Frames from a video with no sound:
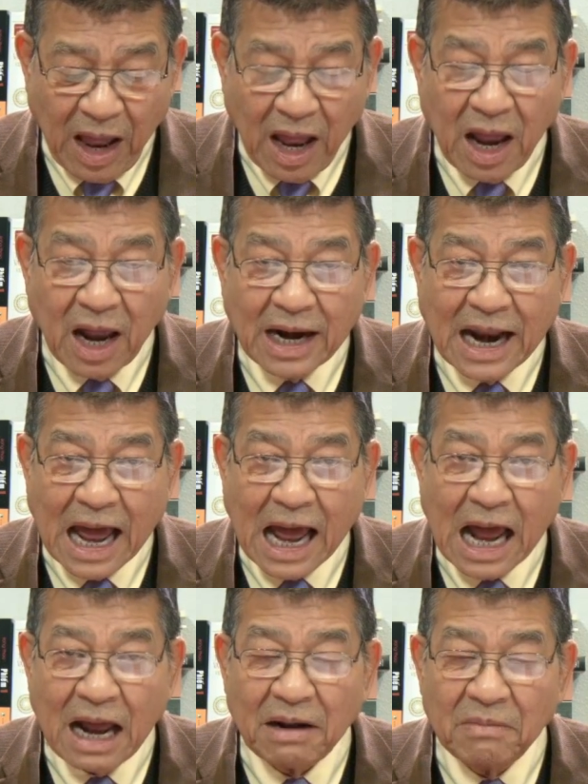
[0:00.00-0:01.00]
Ờ,
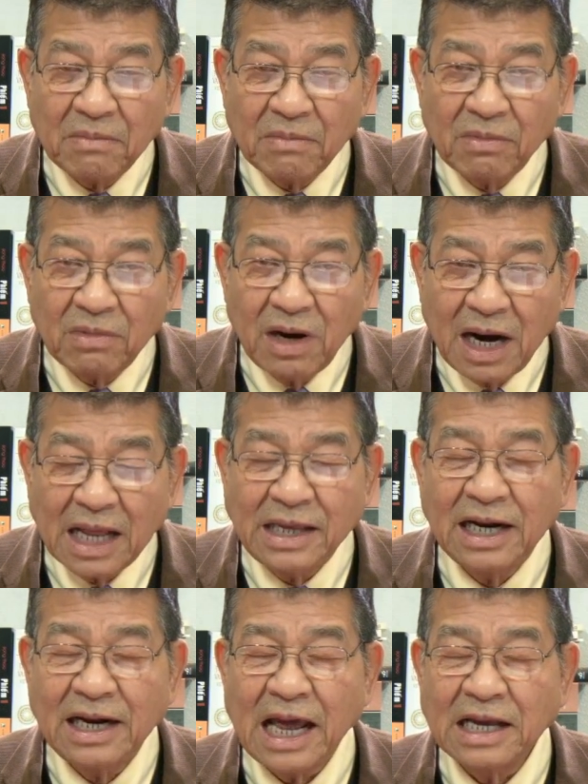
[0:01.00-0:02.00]
đã đưa ra
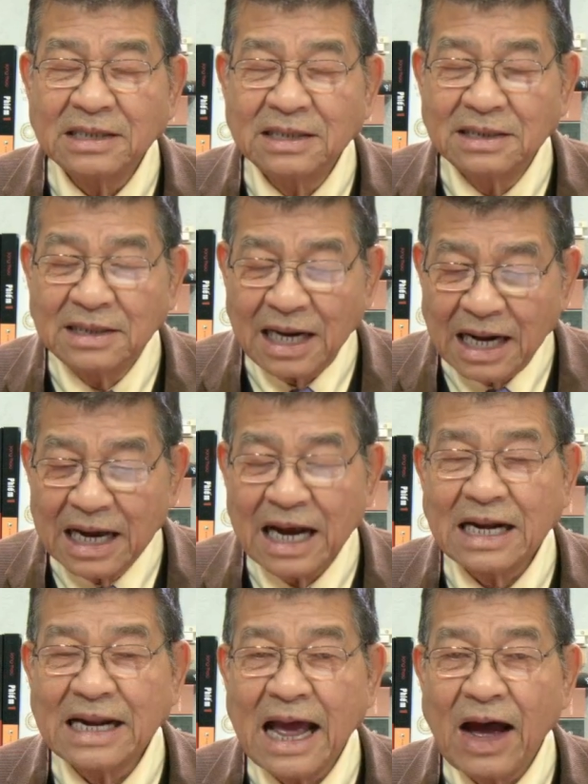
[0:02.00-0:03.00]
những lệnh rất là
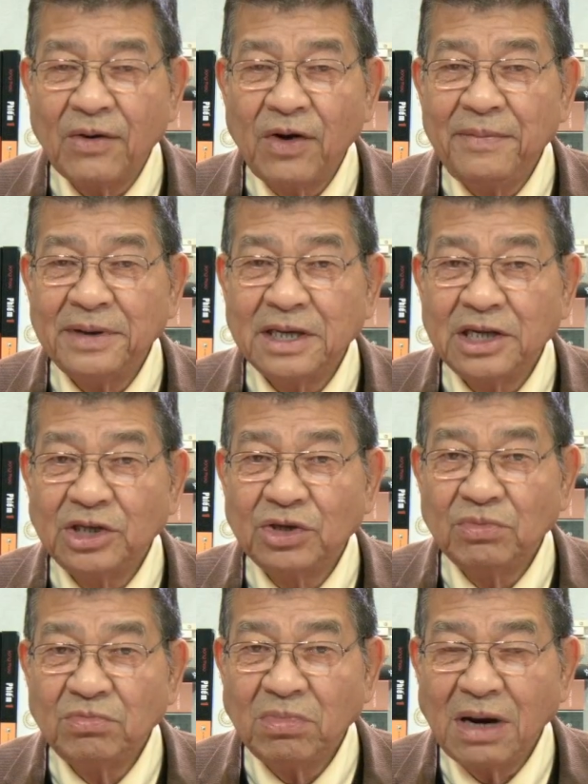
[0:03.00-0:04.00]
gắt gao đối với dân
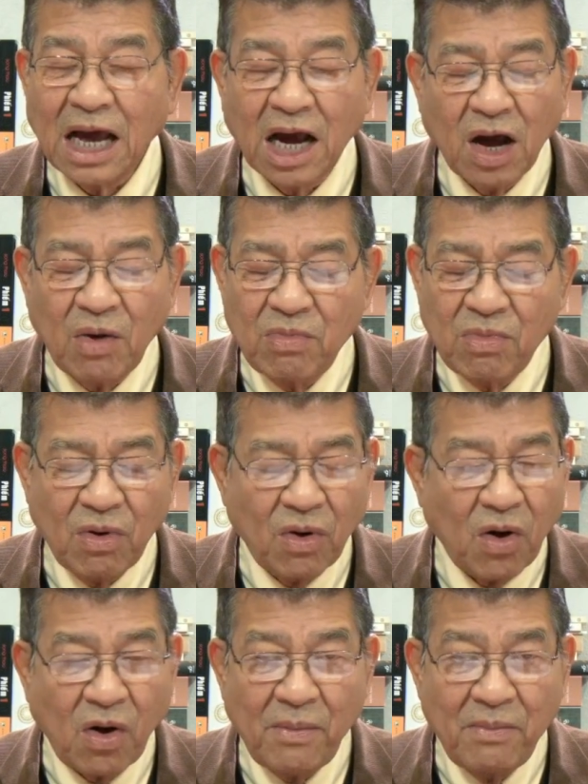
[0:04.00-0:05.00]
chúng là không
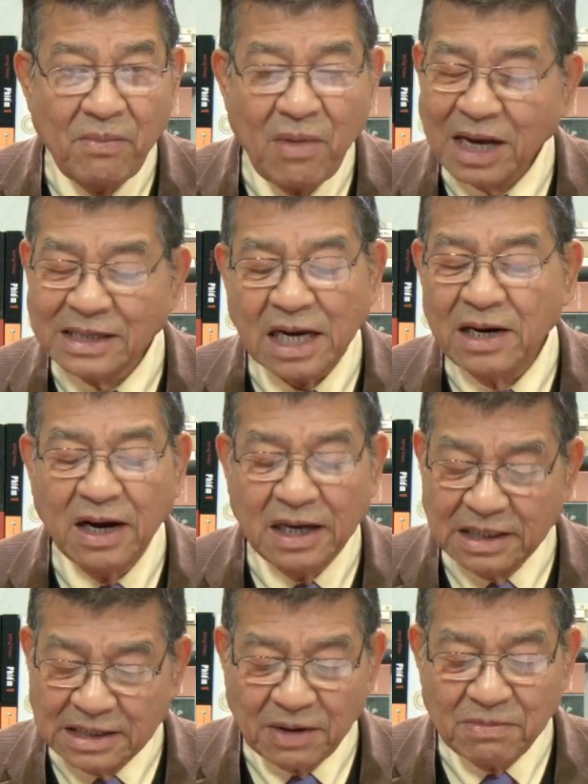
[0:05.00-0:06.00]
có bước ra đường
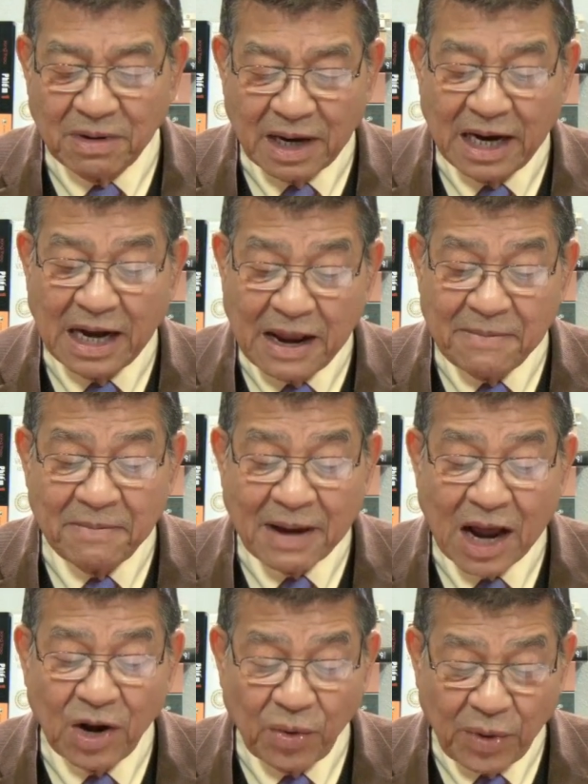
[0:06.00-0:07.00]
trong cái đêm
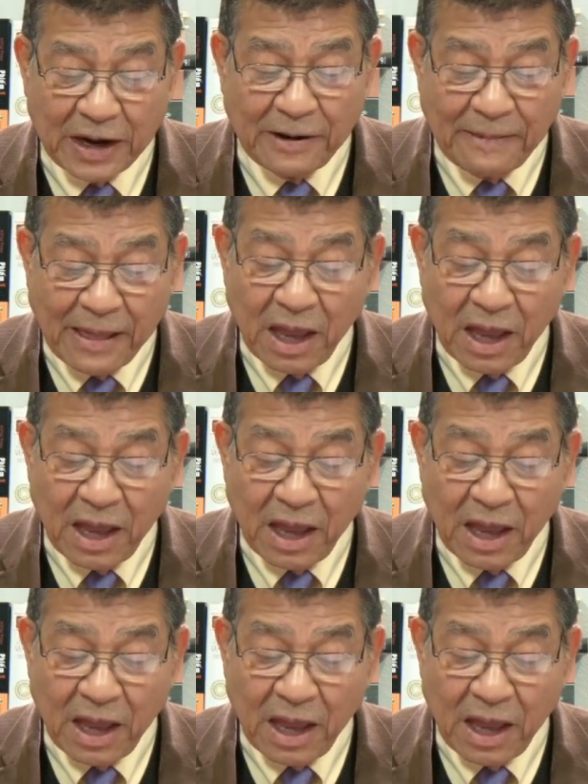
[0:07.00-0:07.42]
Halloween.